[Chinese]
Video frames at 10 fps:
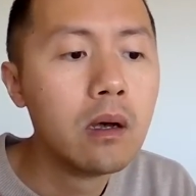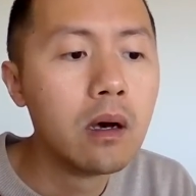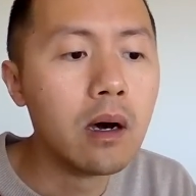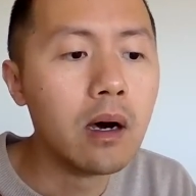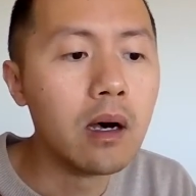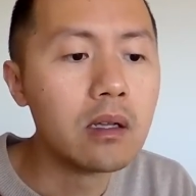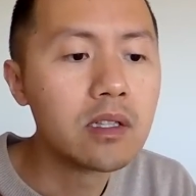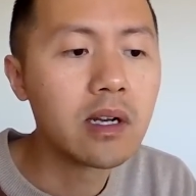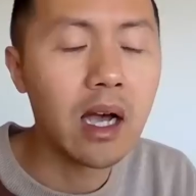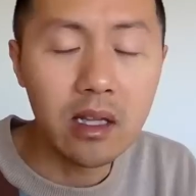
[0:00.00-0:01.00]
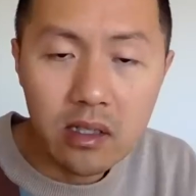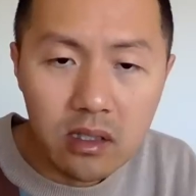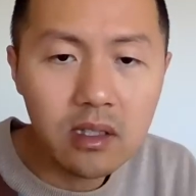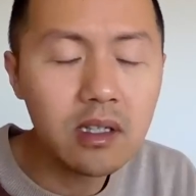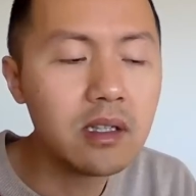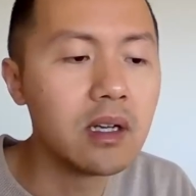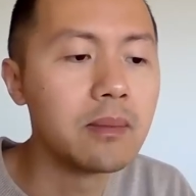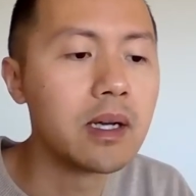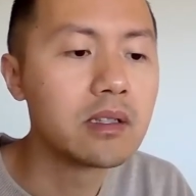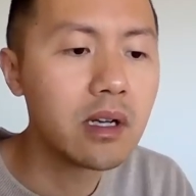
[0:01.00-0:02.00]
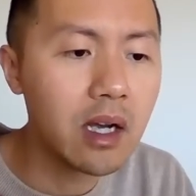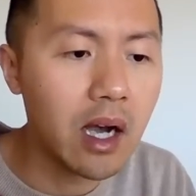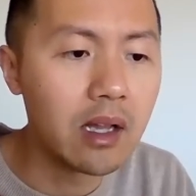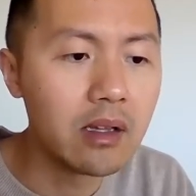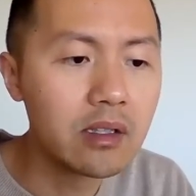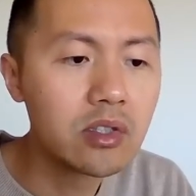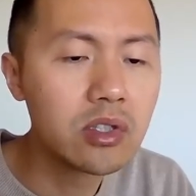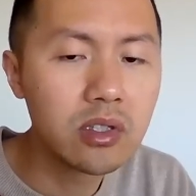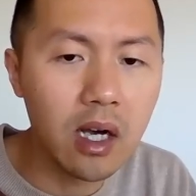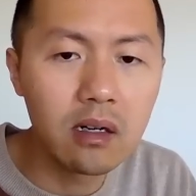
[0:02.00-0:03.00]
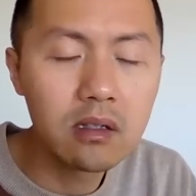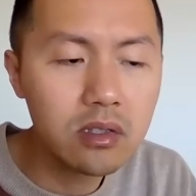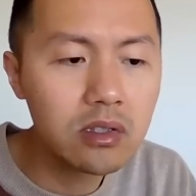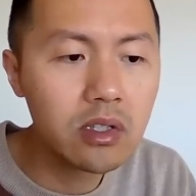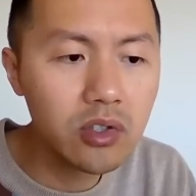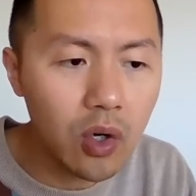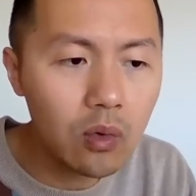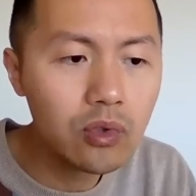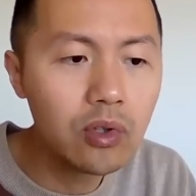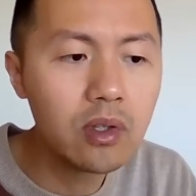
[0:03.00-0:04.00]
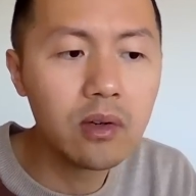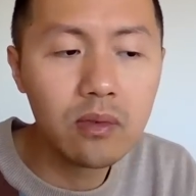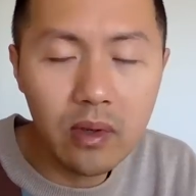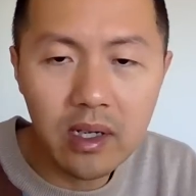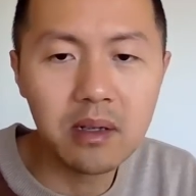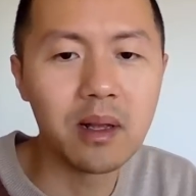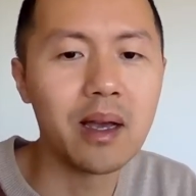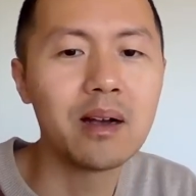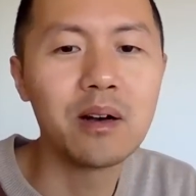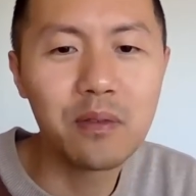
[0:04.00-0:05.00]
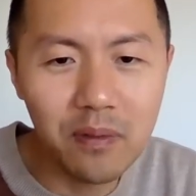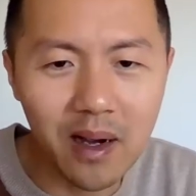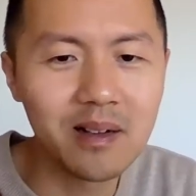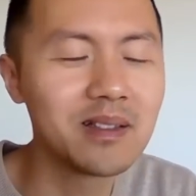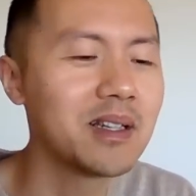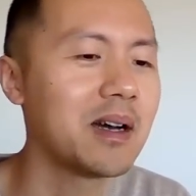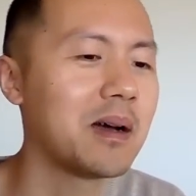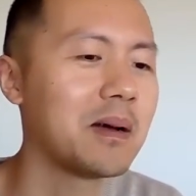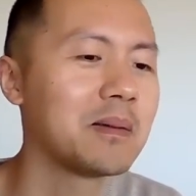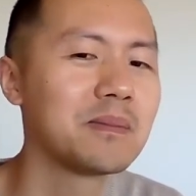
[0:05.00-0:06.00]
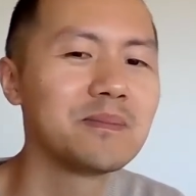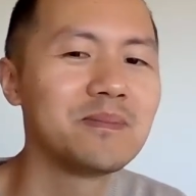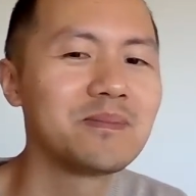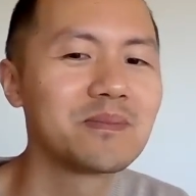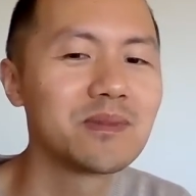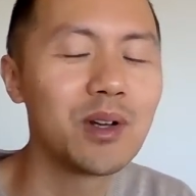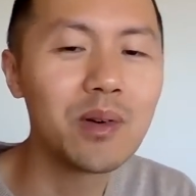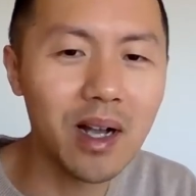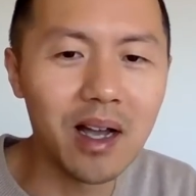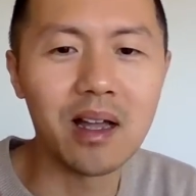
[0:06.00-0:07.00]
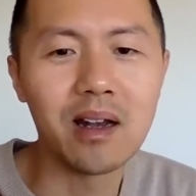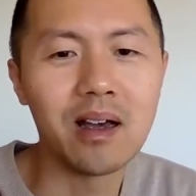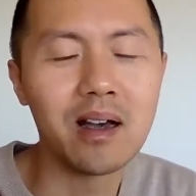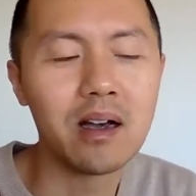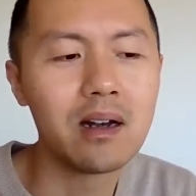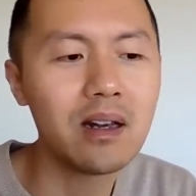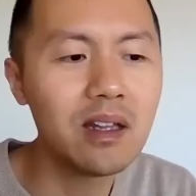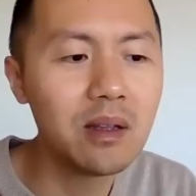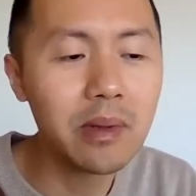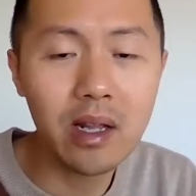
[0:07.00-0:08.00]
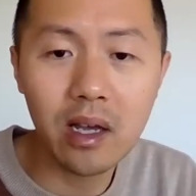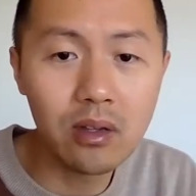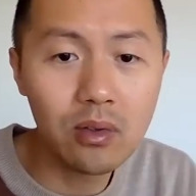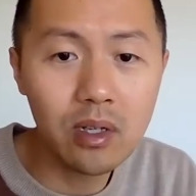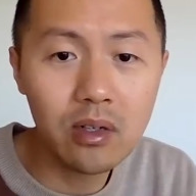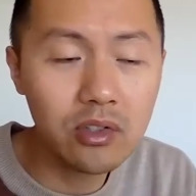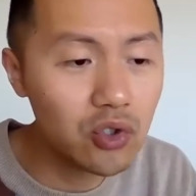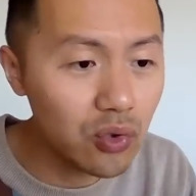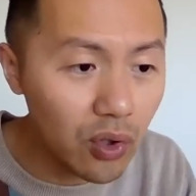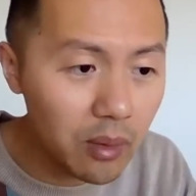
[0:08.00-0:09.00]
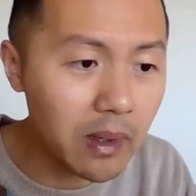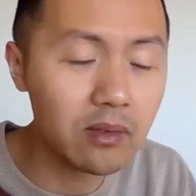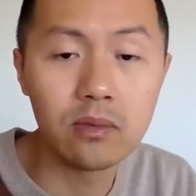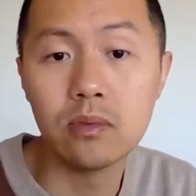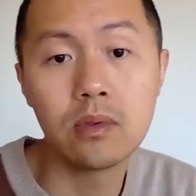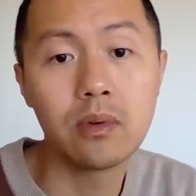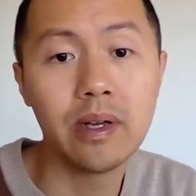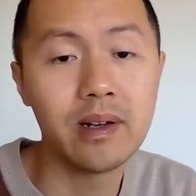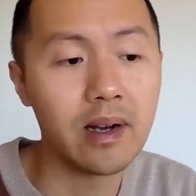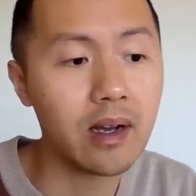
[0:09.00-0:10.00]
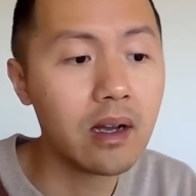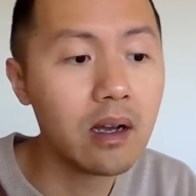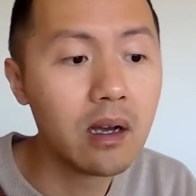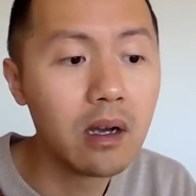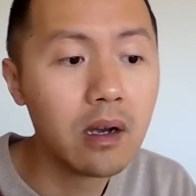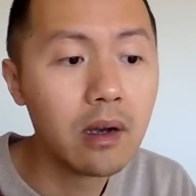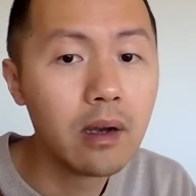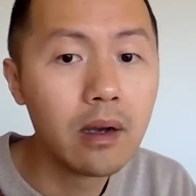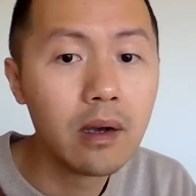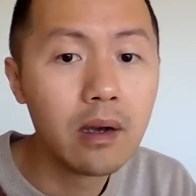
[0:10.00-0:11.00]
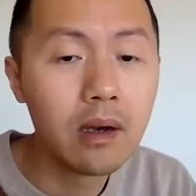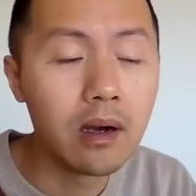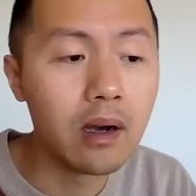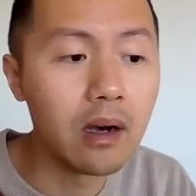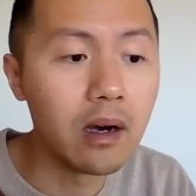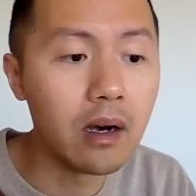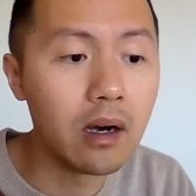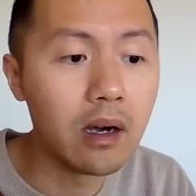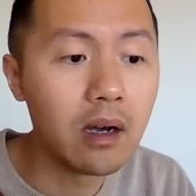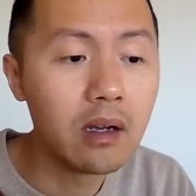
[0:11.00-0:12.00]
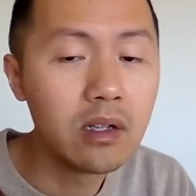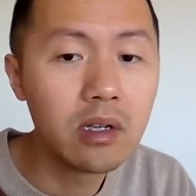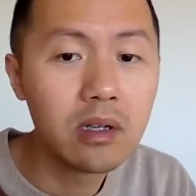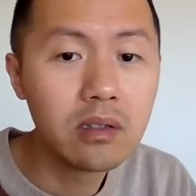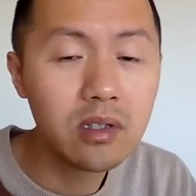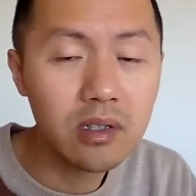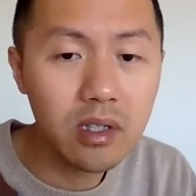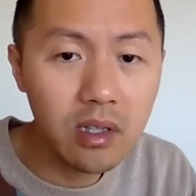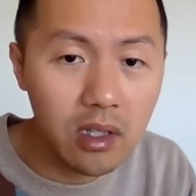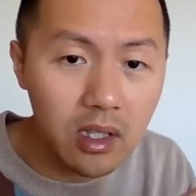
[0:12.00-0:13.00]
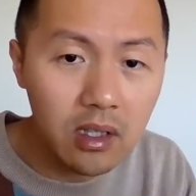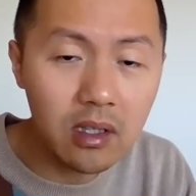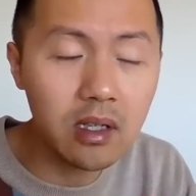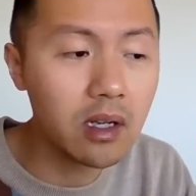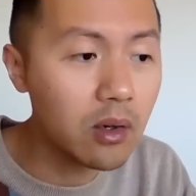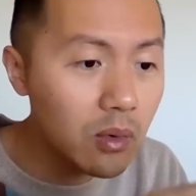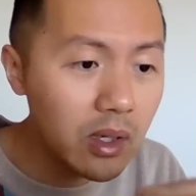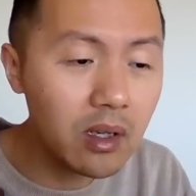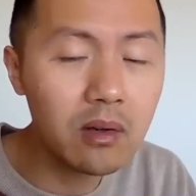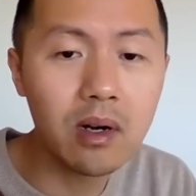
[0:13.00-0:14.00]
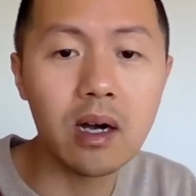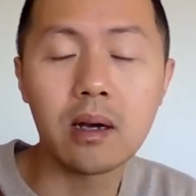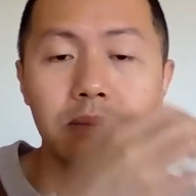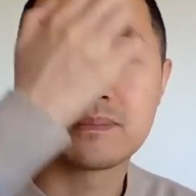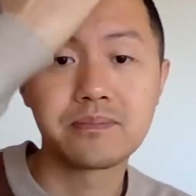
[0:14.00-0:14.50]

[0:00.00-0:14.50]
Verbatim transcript: 啊，这砍的是地铁嘛？这砍的是城市的郊区的未来和房价，都砍了，那里面很多人就血本无归了。啊，这些地铁规划